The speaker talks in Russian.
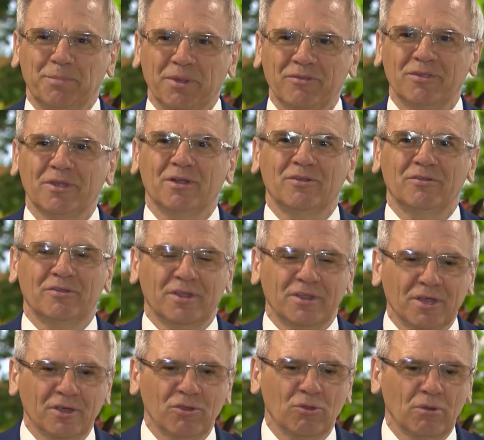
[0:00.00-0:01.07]
Поставил
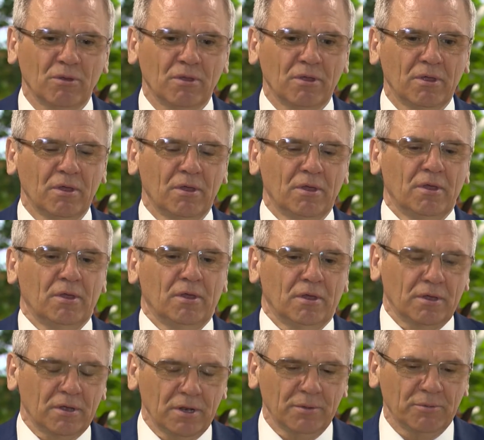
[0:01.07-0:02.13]
задачу
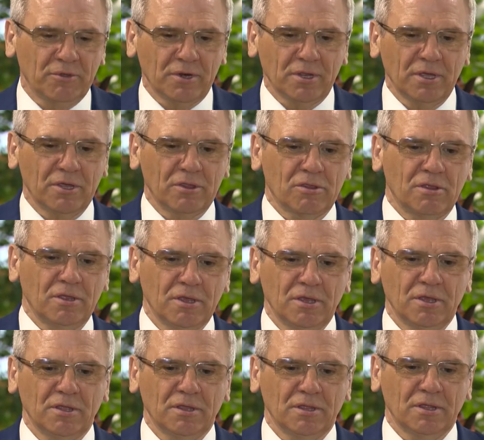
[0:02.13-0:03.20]
Глеб Сергеевич
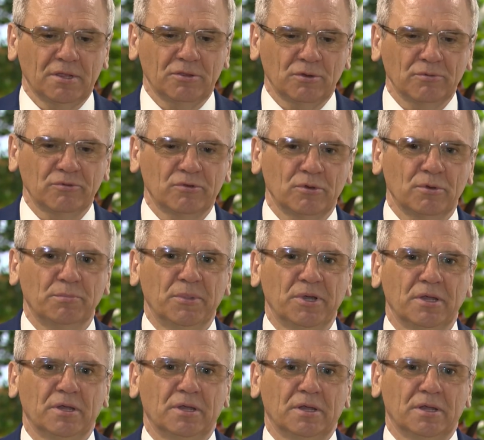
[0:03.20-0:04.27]
Никитин на том,
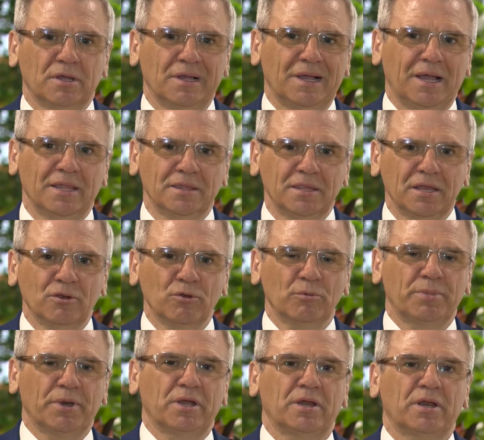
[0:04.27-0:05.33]
чтобы э, отдельную
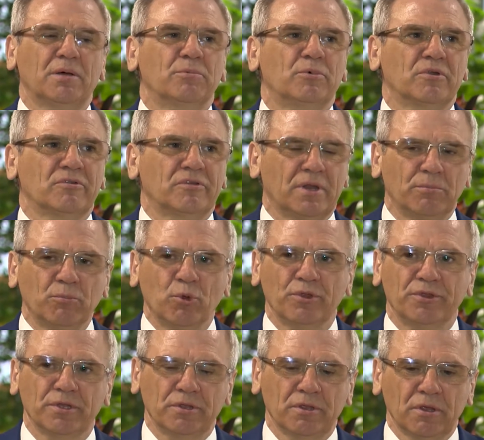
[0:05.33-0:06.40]
программу
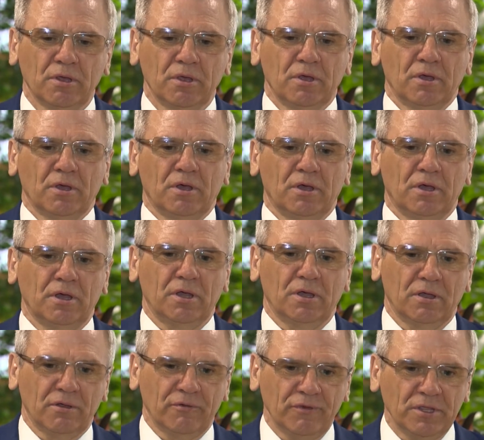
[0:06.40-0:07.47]
разработать
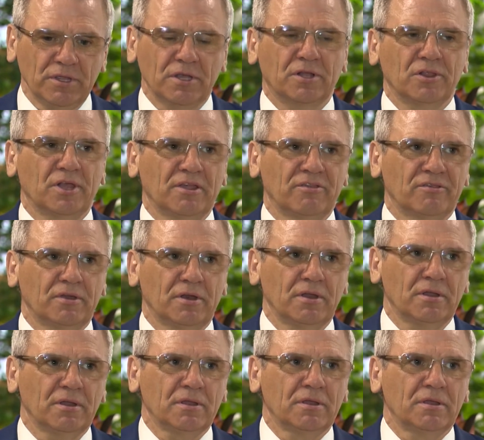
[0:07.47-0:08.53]
э, в виде
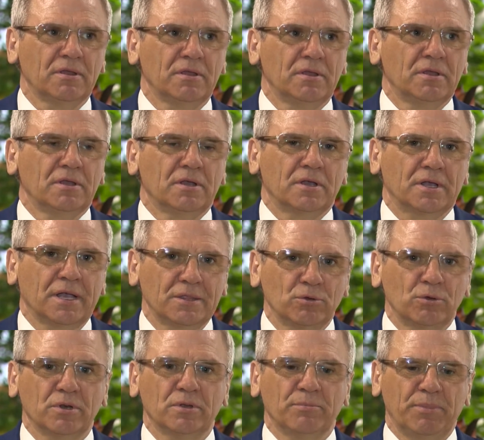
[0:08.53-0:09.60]
кластера,
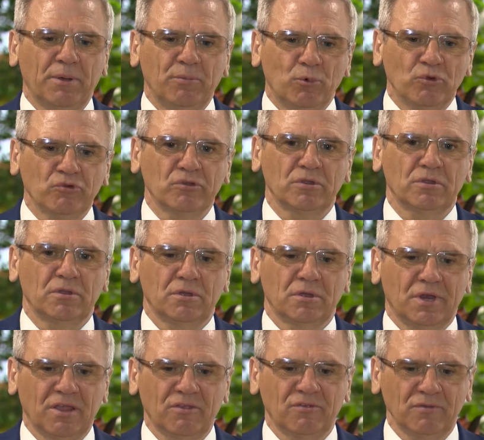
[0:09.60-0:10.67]
который поможет
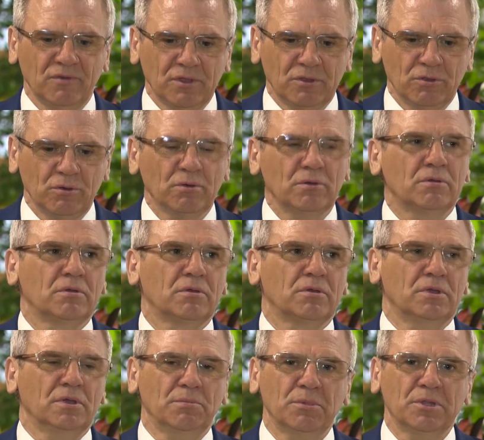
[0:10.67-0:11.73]
развитию
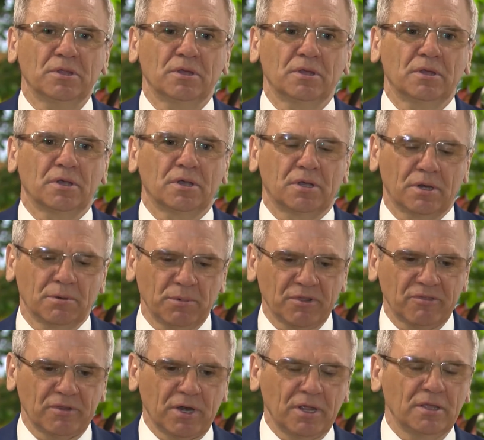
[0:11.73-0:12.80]
именно
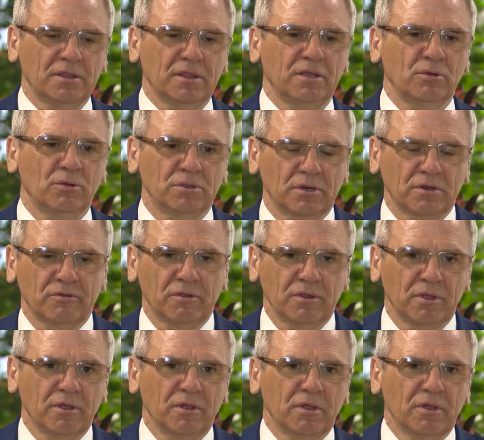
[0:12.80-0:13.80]
кораблестроительной отрасли.